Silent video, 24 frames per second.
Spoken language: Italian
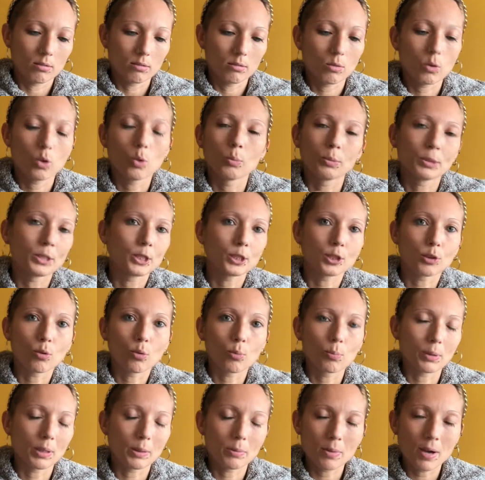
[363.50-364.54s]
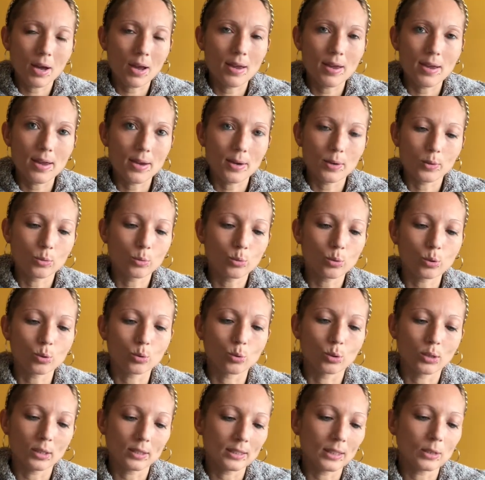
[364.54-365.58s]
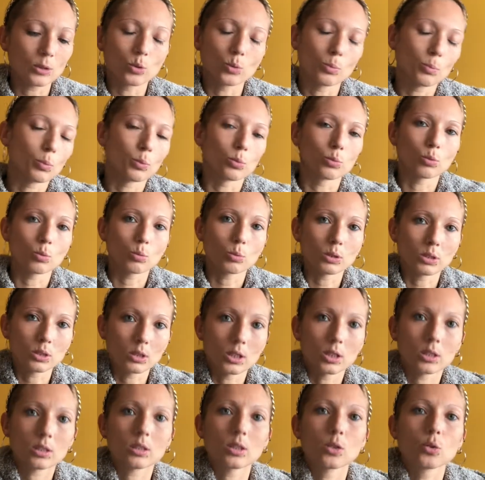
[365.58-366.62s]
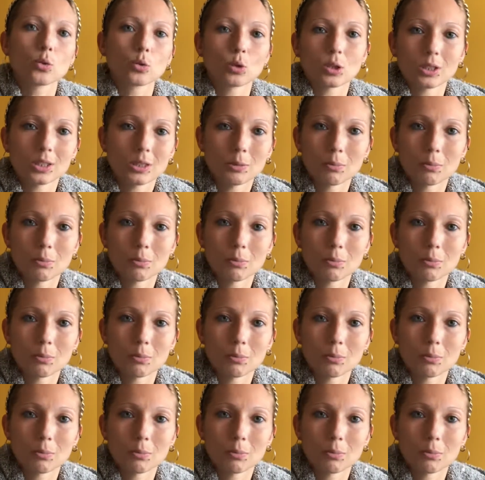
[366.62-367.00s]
come dicevo prima, è un cotone adatto appunto a queste stagioni di